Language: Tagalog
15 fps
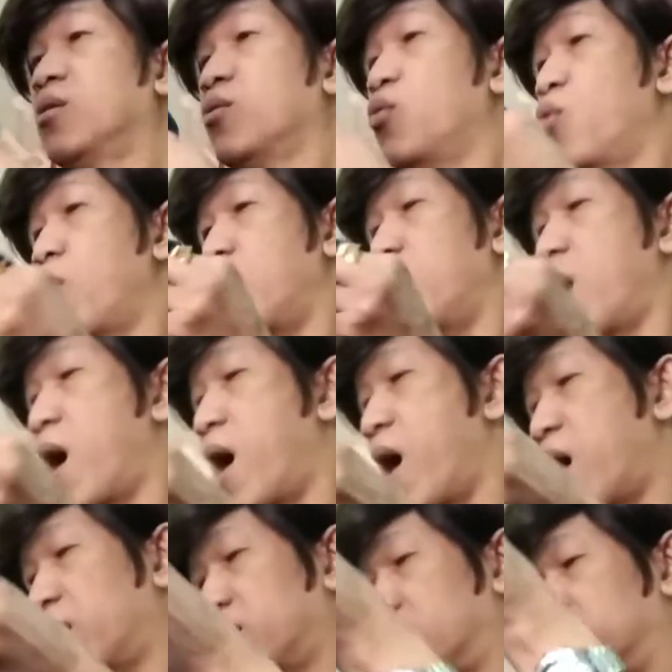kuha
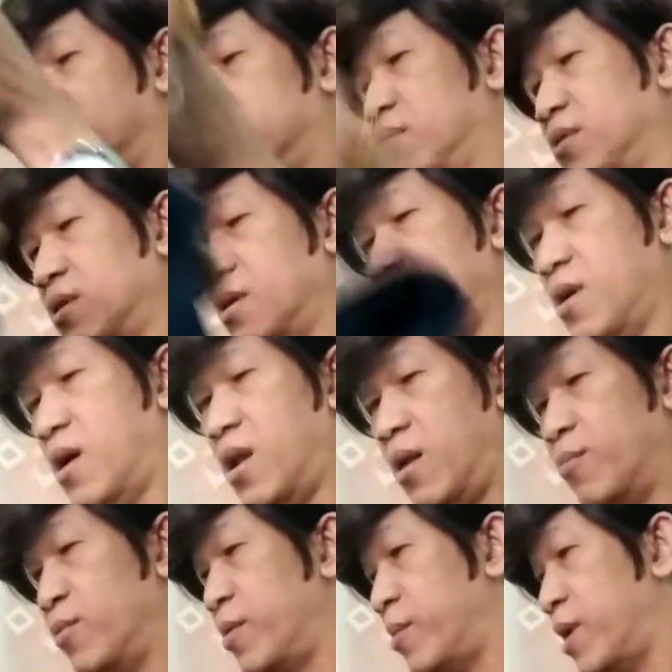lahat.
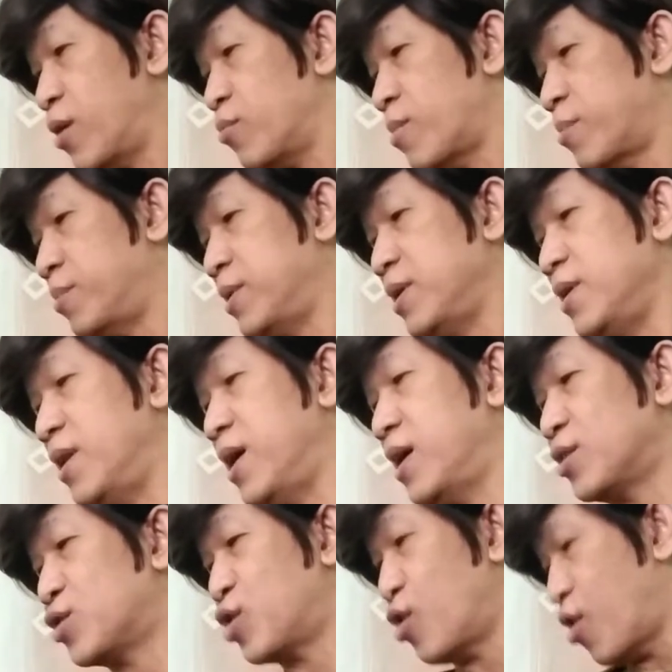Alam mo naman ako mamili,
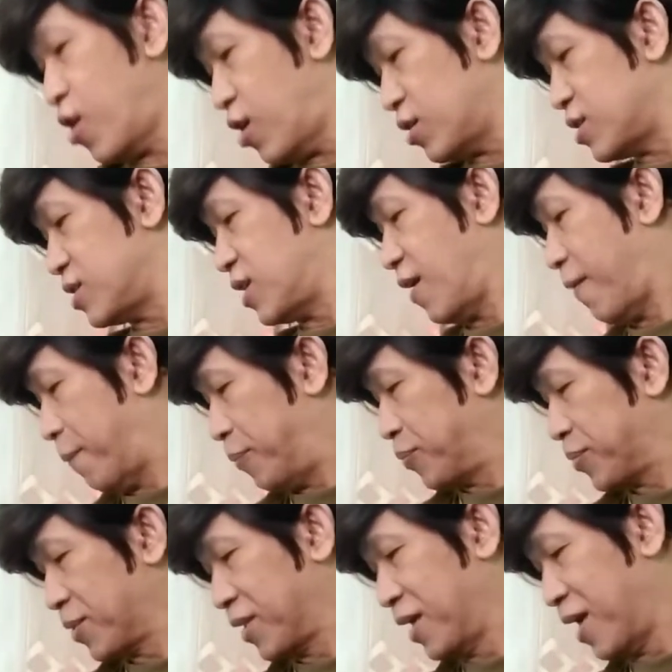Chos.
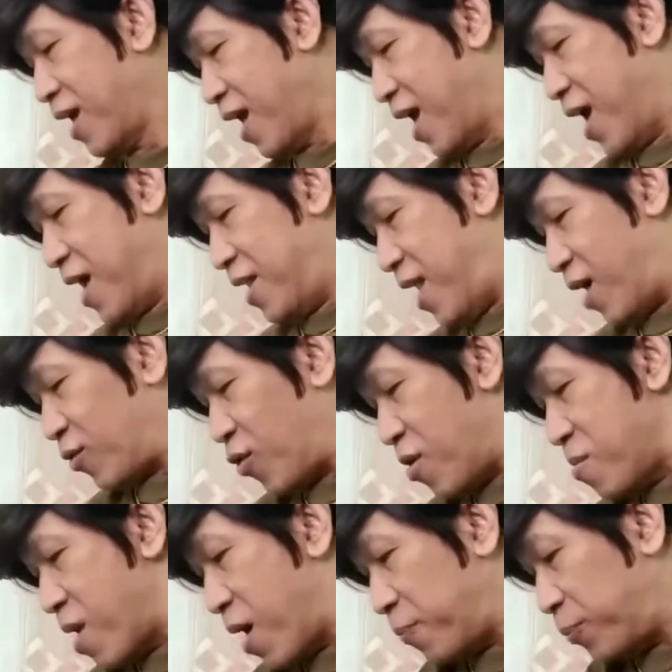Naku,
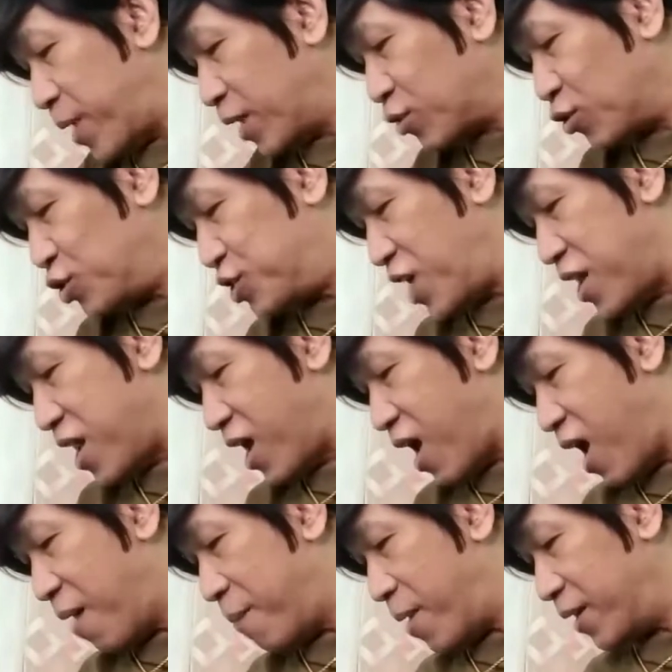mga friend ko dyan,
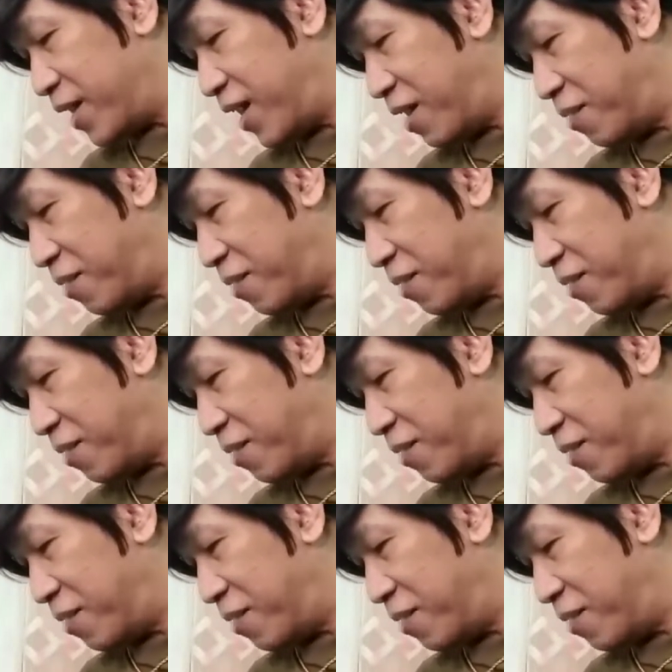nakaabang na